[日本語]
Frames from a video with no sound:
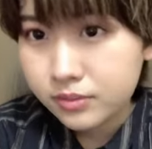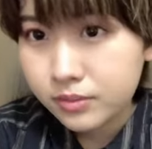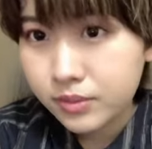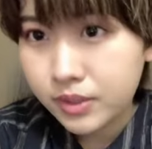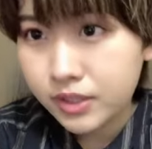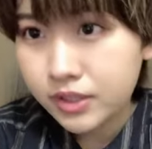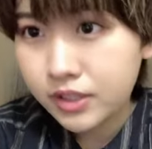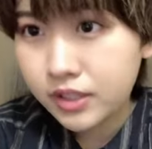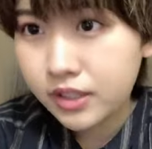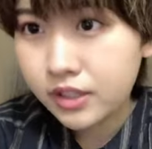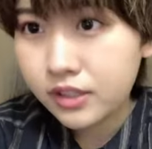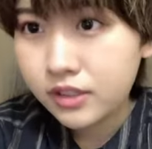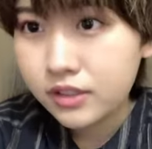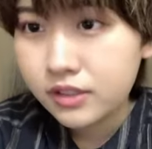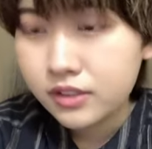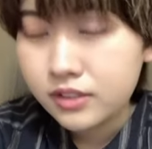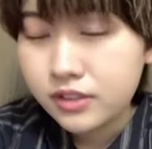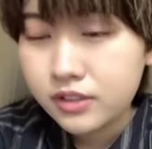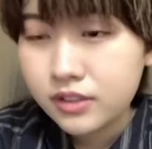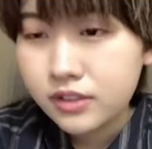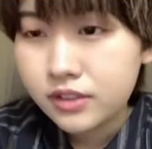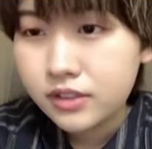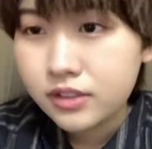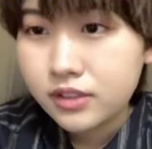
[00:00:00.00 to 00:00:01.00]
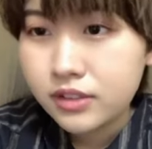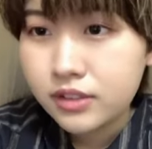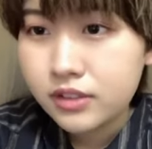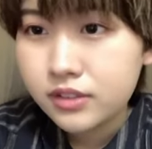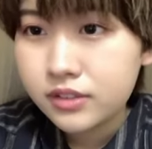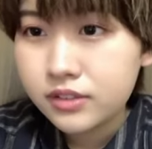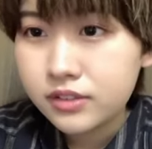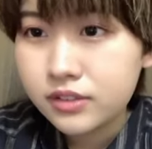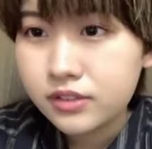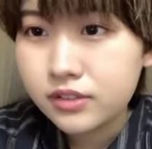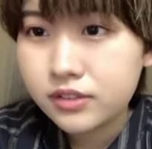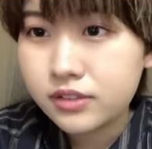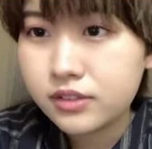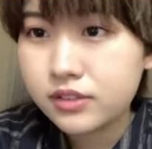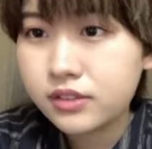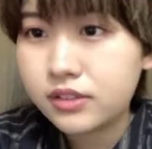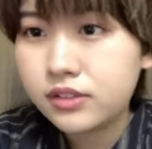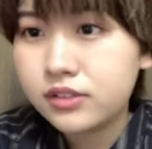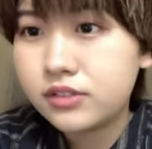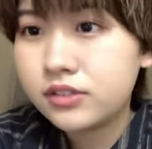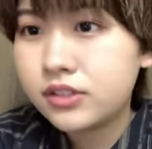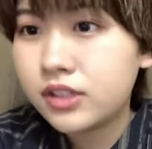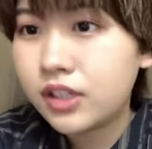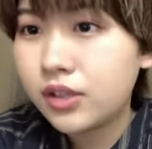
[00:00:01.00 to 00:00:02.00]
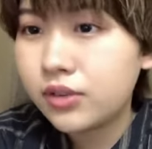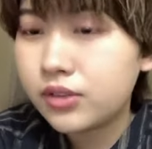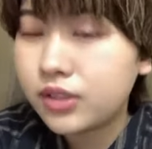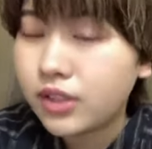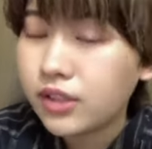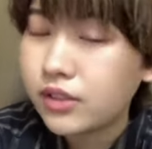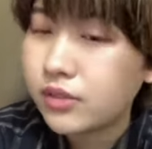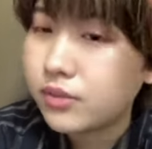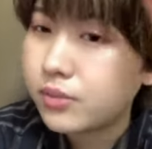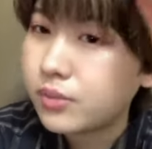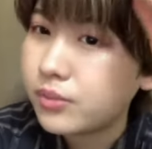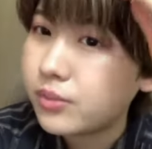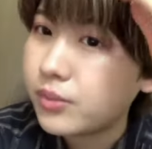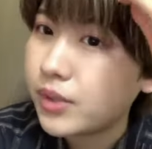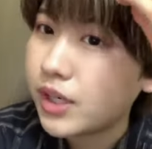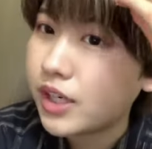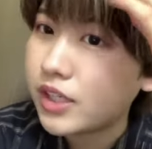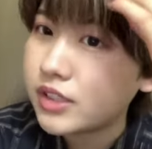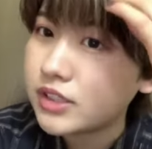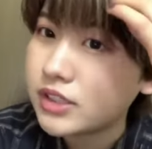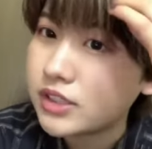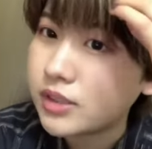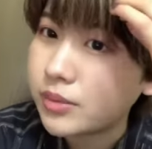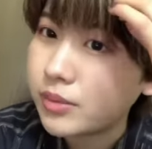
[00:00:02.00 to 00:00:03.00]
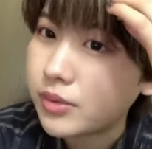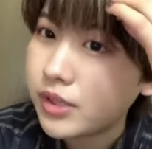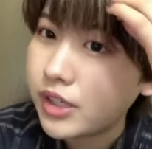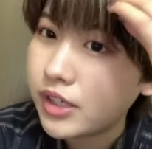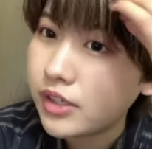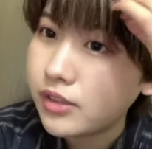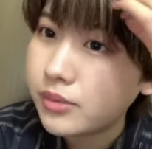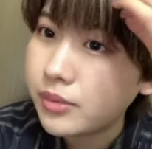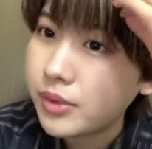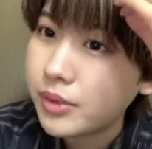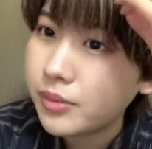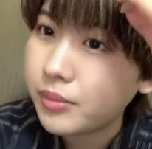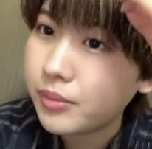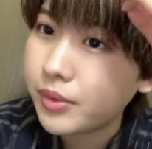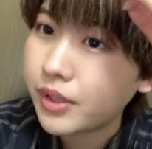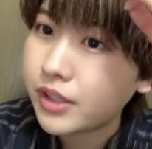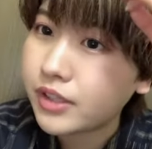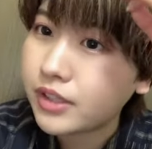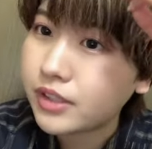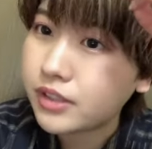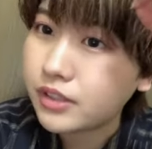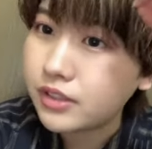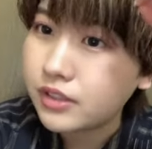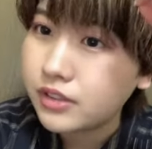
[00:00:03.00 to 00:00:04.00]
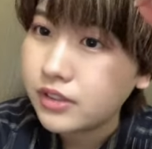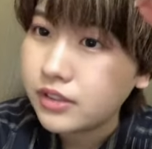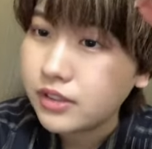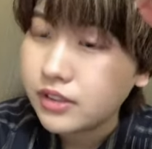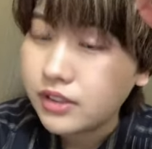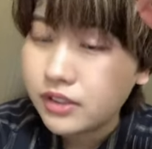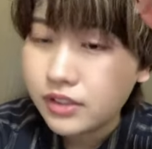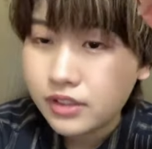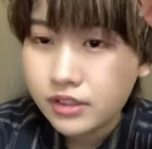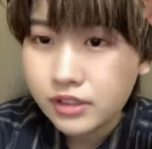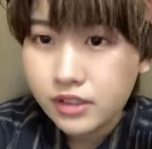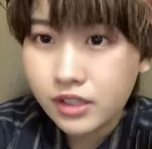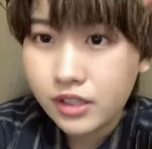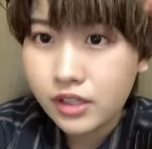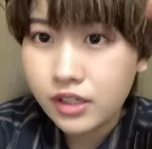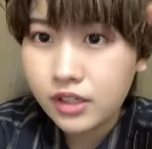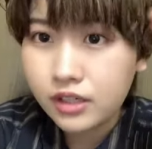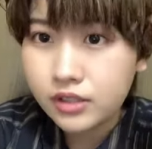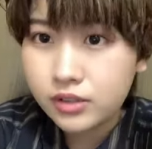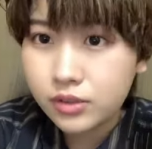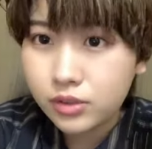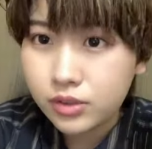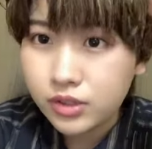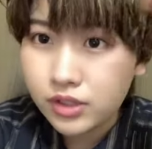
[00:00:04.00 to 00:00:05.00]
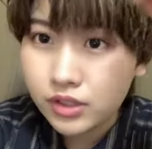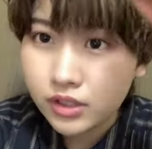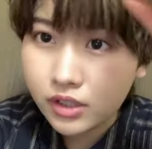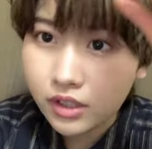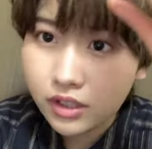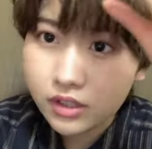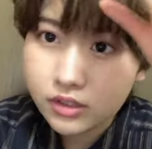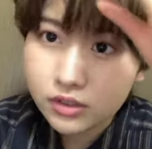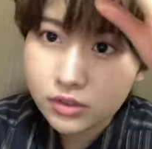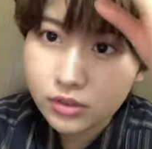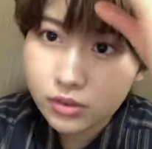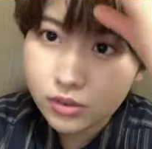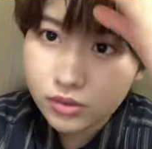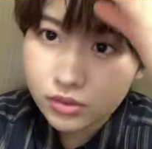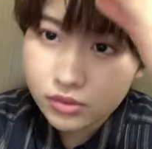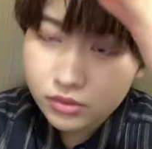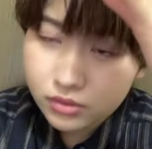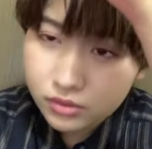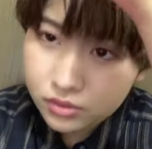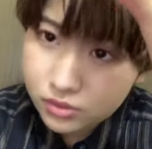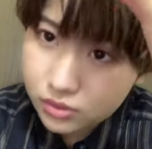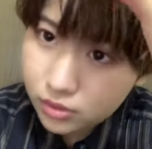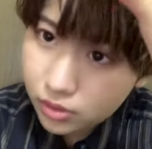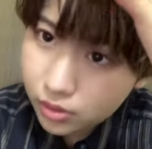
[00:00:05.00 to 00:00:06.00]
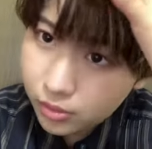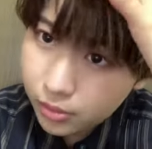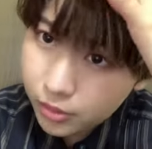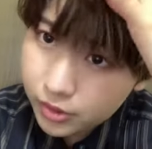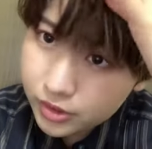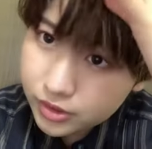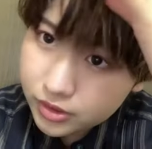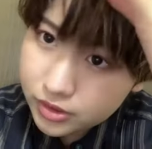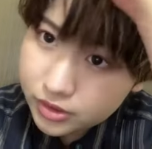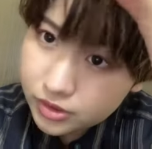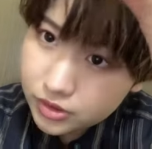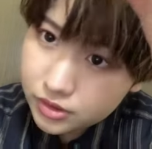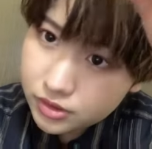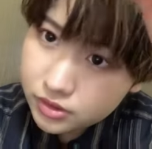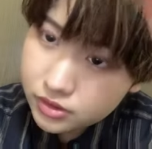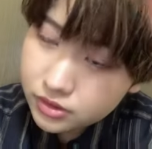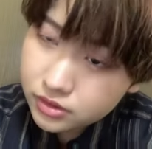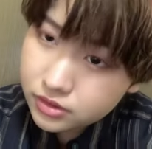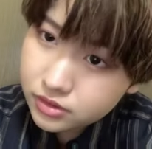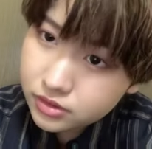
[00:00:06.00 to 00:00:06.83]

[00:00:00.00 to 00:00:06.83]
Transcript: また歌を任せてもらえるメンバーになれるといいなと思いつつ、昨